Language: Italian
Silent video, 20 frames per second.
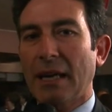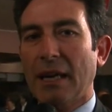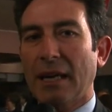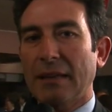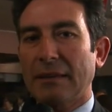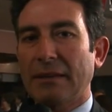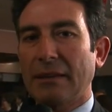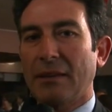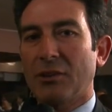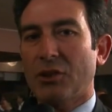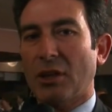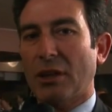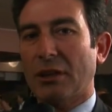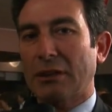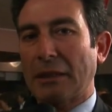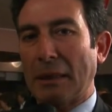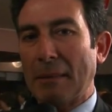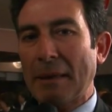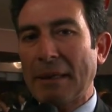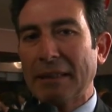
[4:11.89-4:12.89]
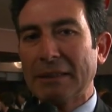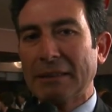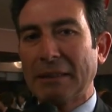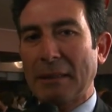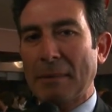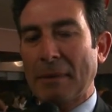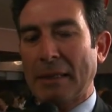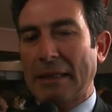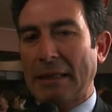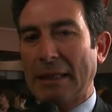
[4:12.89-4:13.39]
anzi
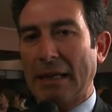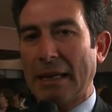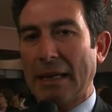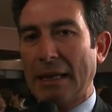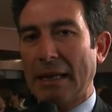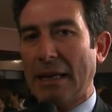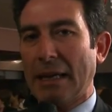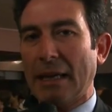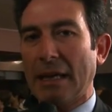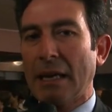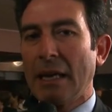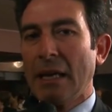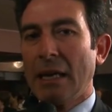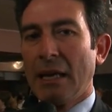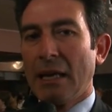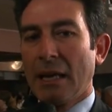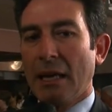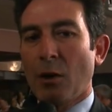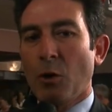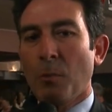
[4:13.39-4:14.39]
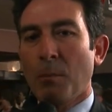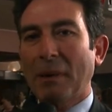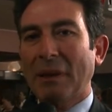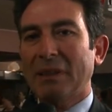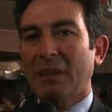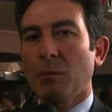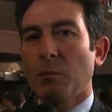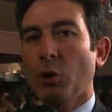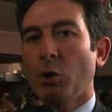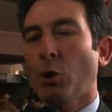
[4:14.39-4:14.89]
certamente perché è un
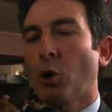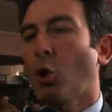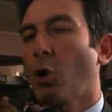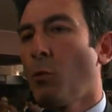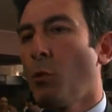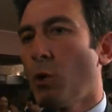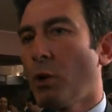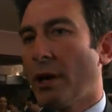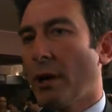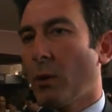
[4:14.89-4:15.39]
patrimonio comune